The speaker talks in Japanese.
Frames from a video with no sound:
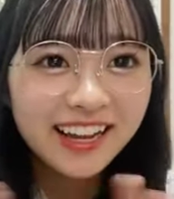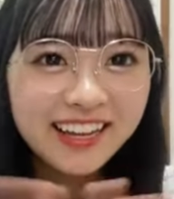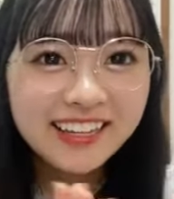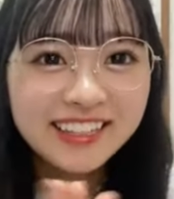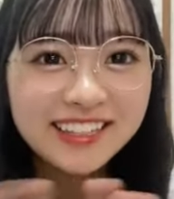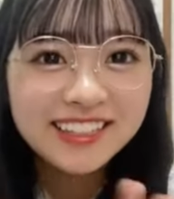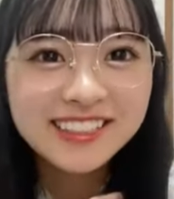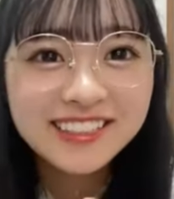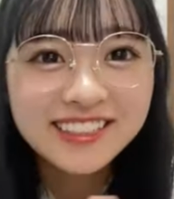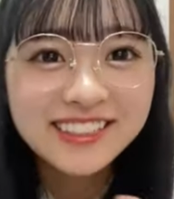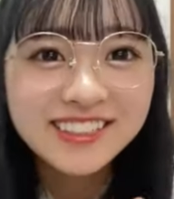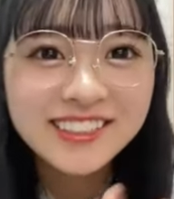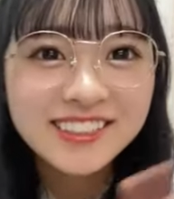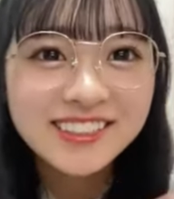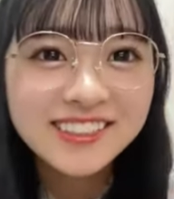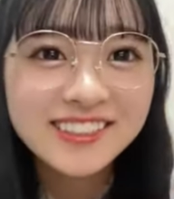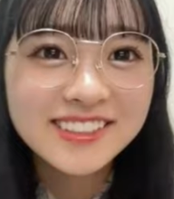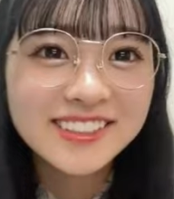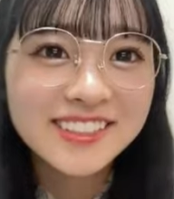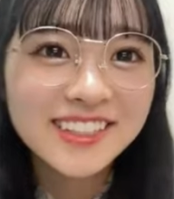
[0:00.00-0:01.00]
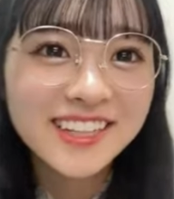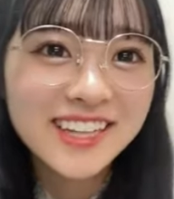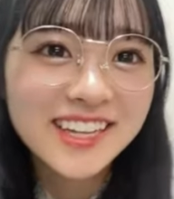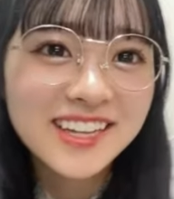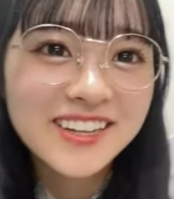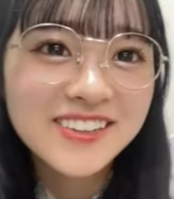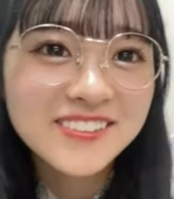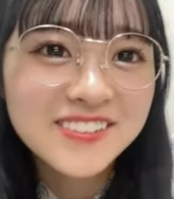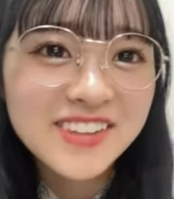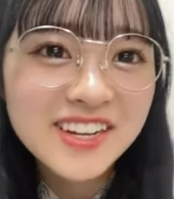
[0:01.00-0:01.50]
ありがとう
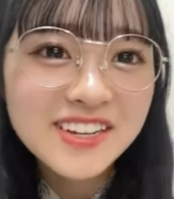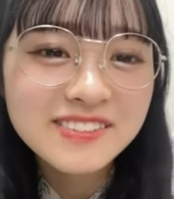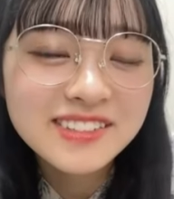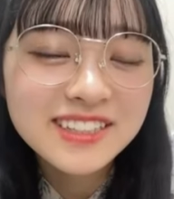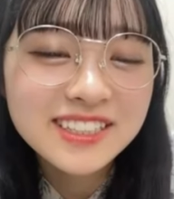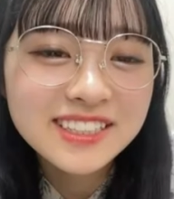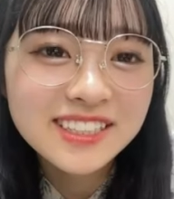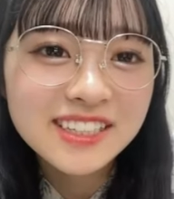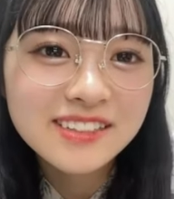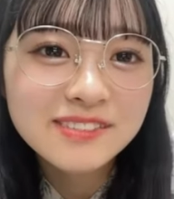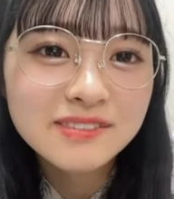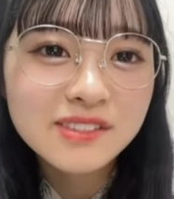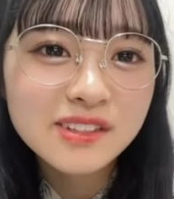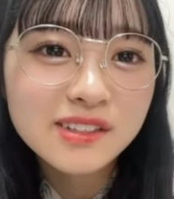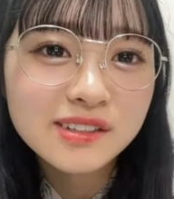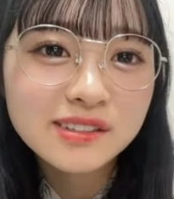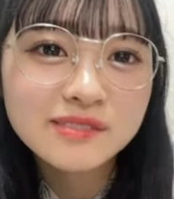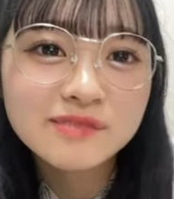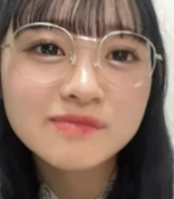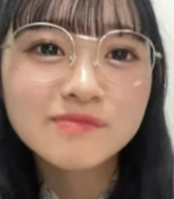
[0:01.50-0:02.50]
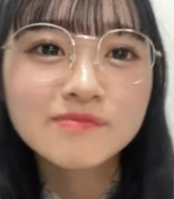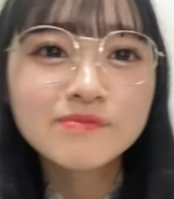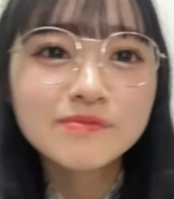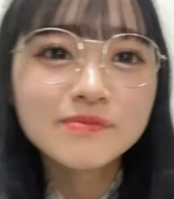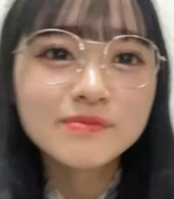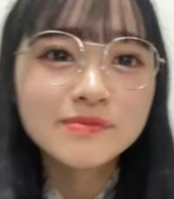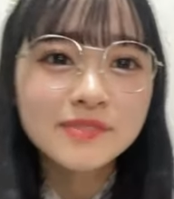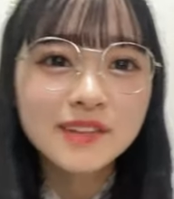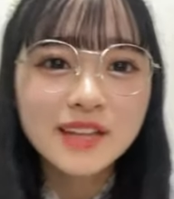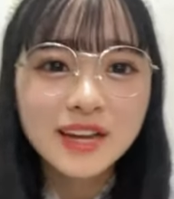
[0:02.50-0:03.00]
まいまいさんも
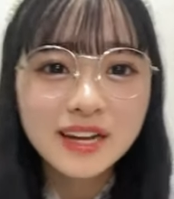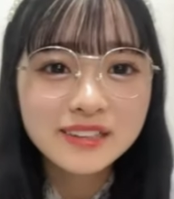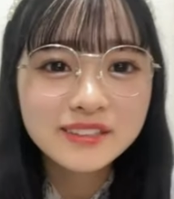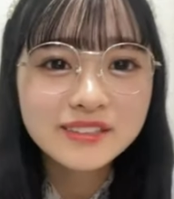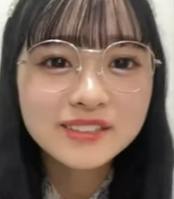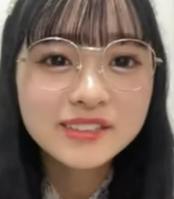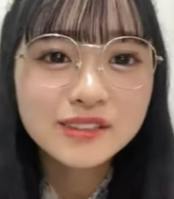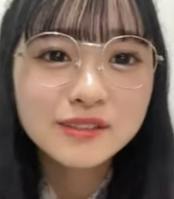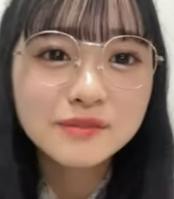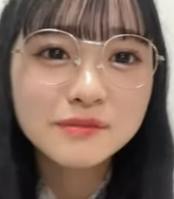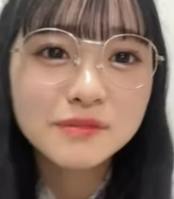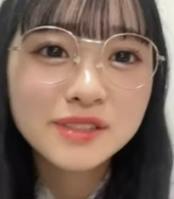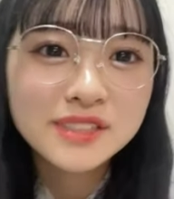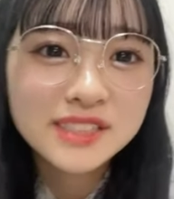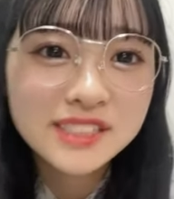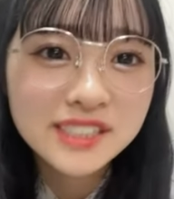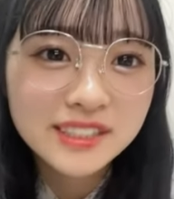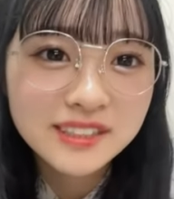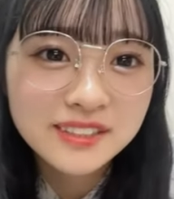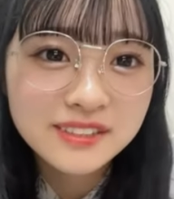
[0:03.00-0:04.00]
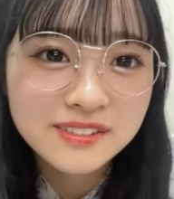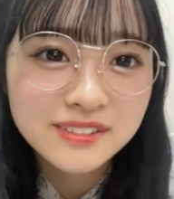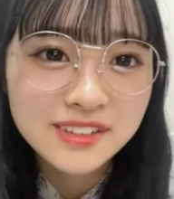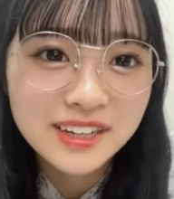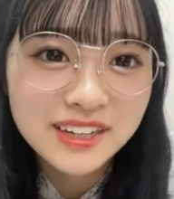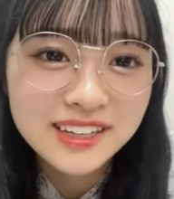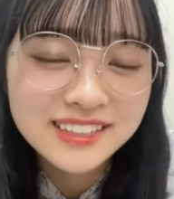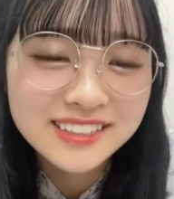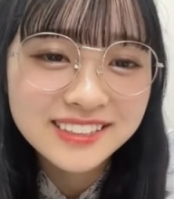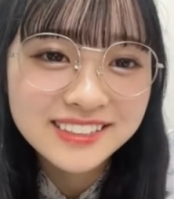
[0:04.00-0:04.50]
ハロウィンの帽子かなこ
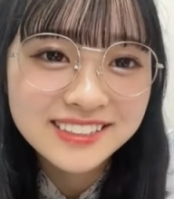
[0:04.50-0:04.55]
れ